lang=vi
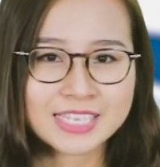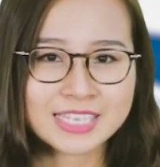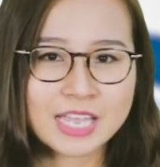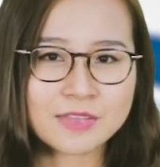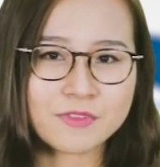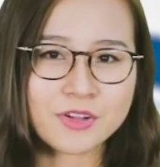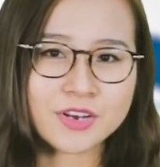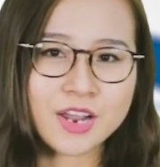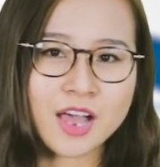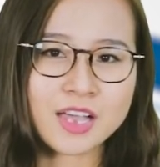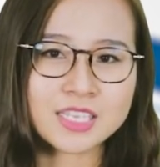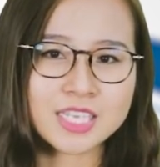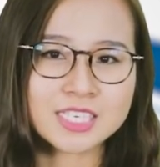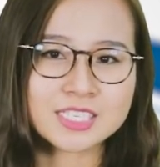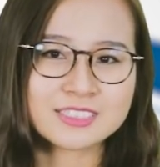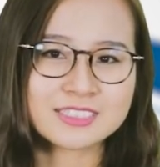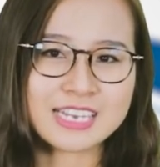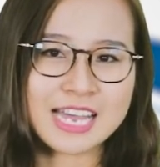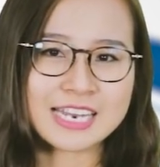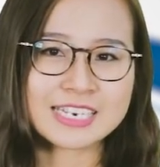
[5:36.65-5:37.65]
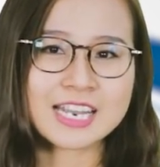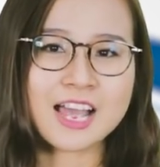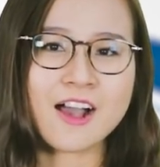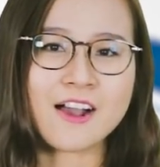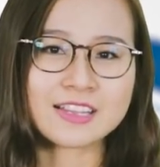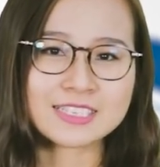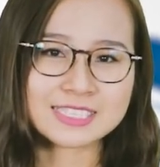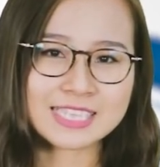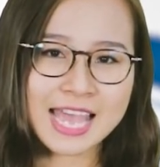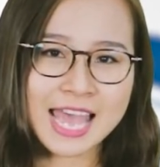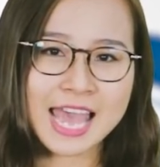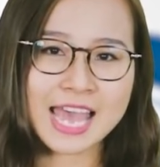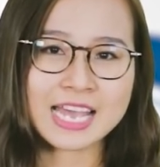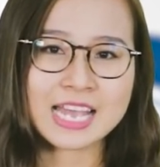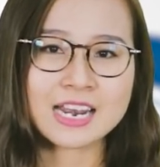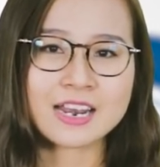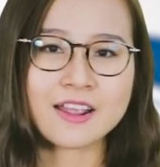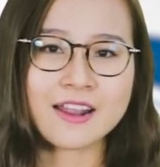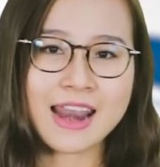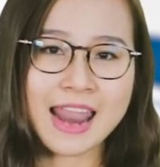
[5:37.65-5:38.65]
Thay vào đó thì người anh họ xa
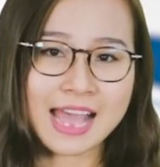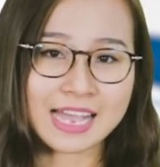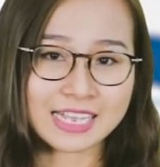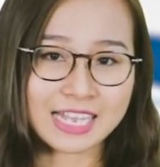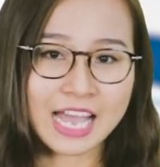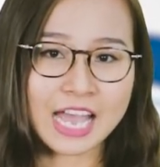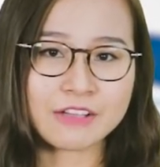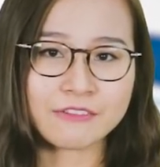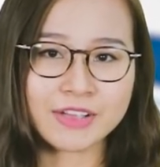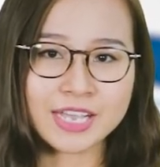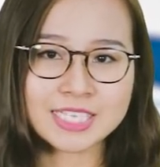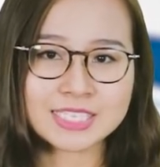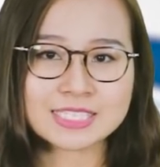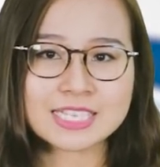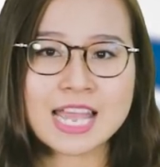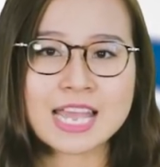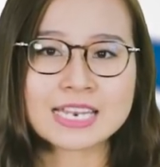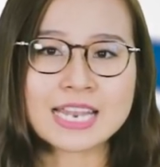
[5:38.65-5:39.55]
đó là KaiOS